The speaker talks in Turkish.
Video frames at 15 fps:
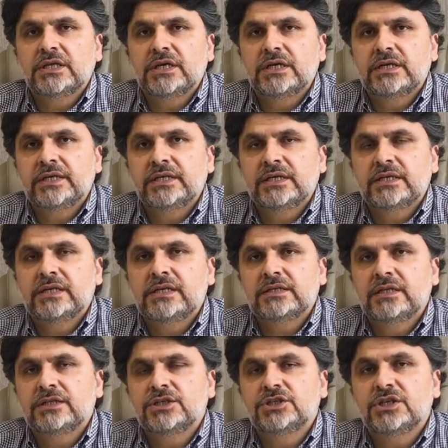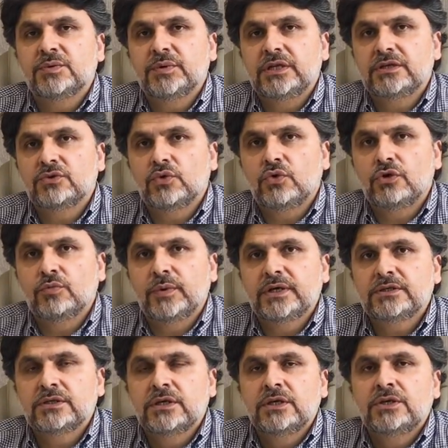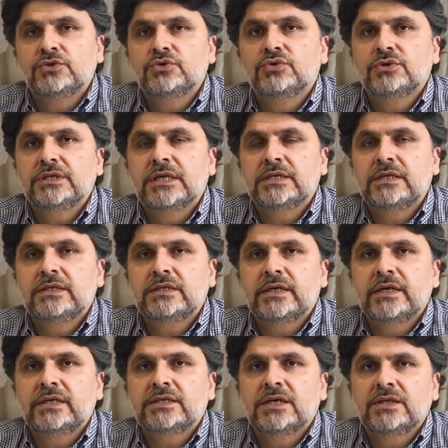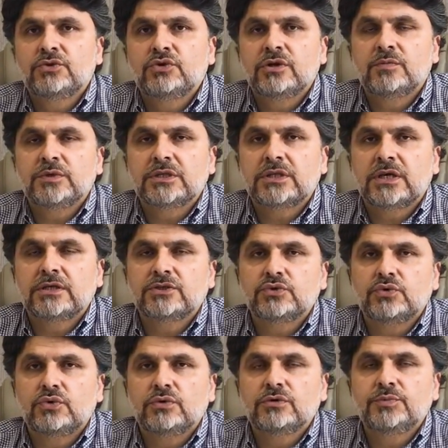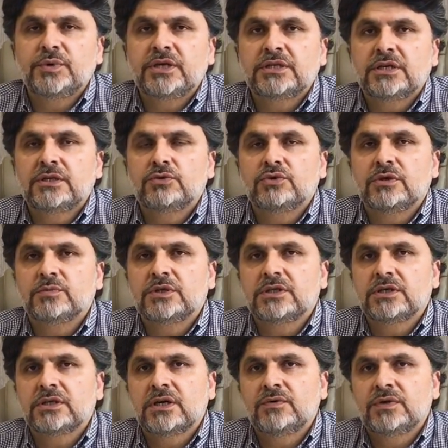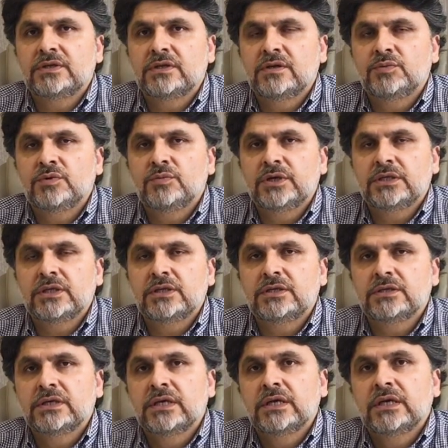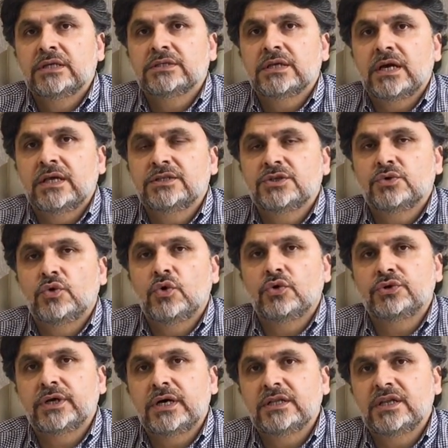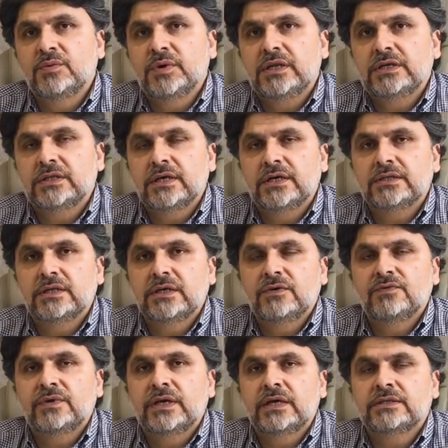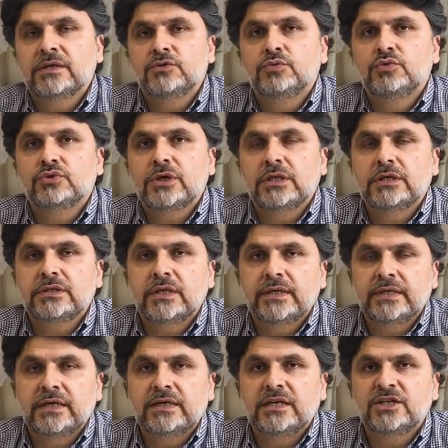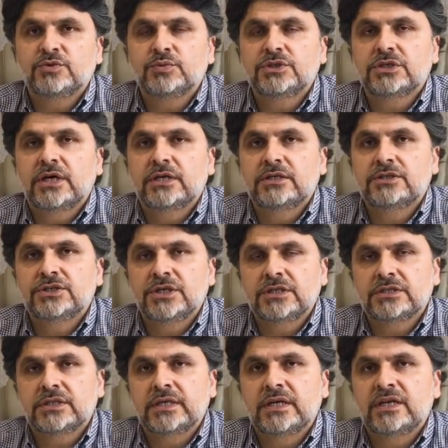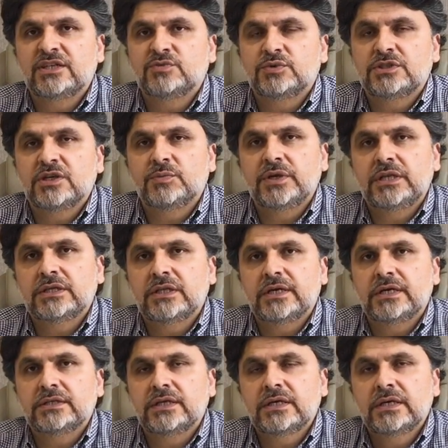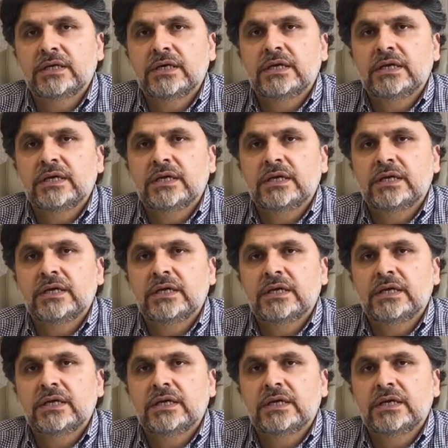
değerleri genellikle dış gebelikte olmaz. Çünkü genellikle erken dönemde tanısı konulup erken dönemde tedavi edilebilmektedir. Sadece korneal gebeliklerde ya da yumurtalıktan yerleşmiş, karın içerisinde yerleşmiş gebeliklerde